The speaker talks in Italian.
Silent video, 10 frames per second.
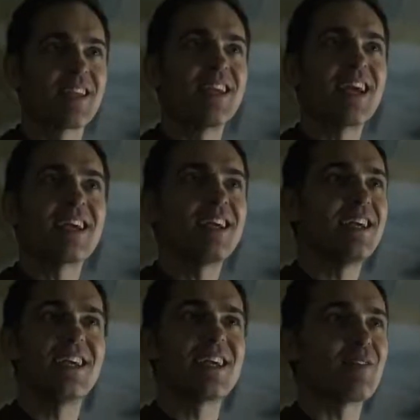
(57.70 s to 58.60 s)
E
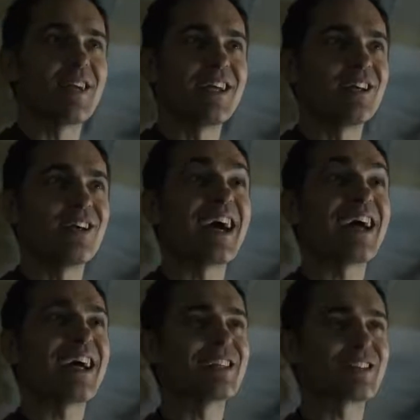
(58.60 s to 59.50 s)
qui,
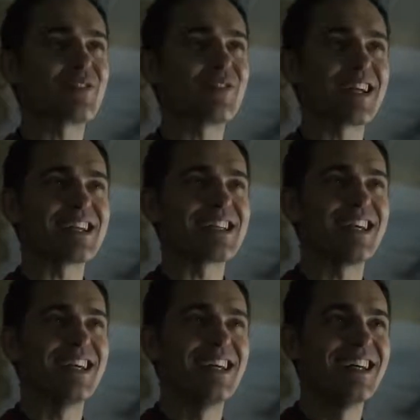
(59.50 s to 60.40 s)
fratellino, la grande
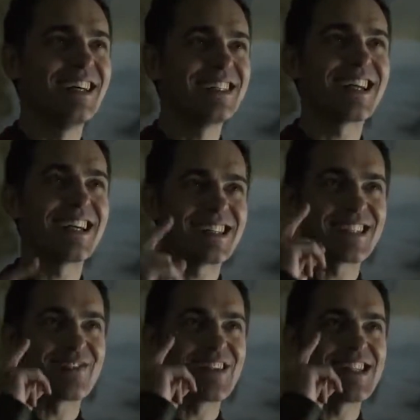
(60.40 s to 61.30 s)
sorpresa, quella a
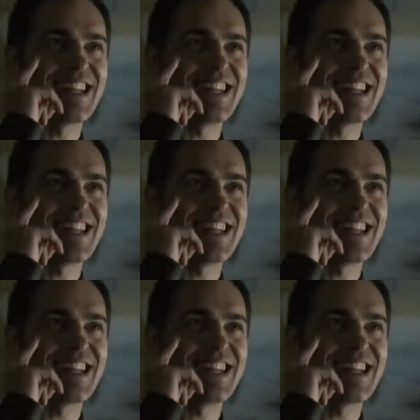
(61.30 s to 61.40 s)
cui stai